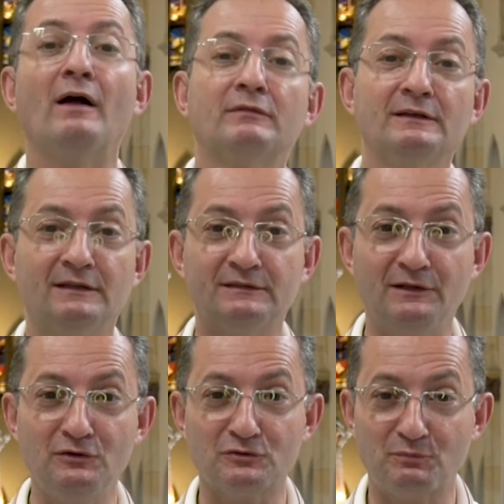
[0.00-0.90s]
antes
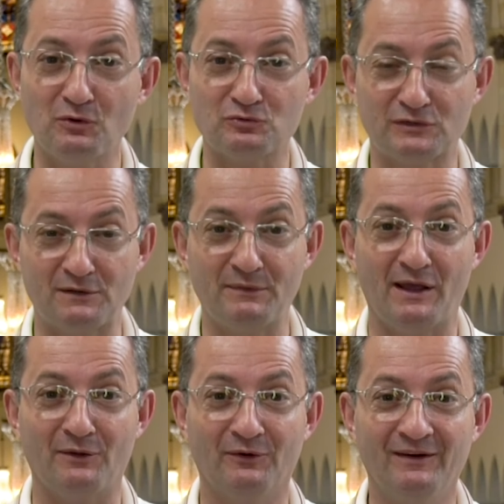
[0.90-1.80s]
ese Dios produce
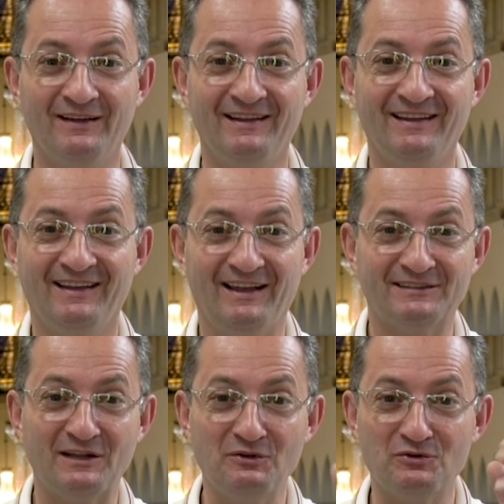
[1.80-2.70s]
miedo,
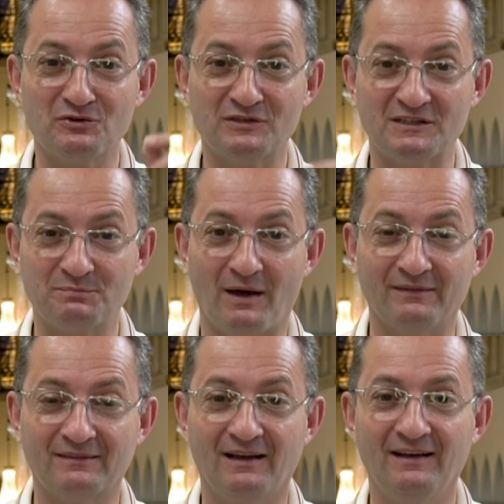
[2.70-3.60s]
ese Dios nos
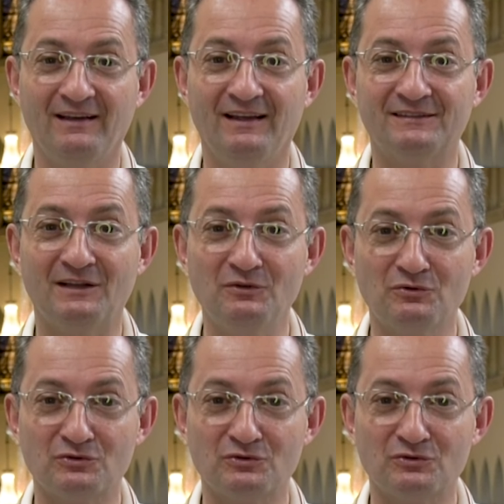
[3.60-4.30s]
espanta, ese Dios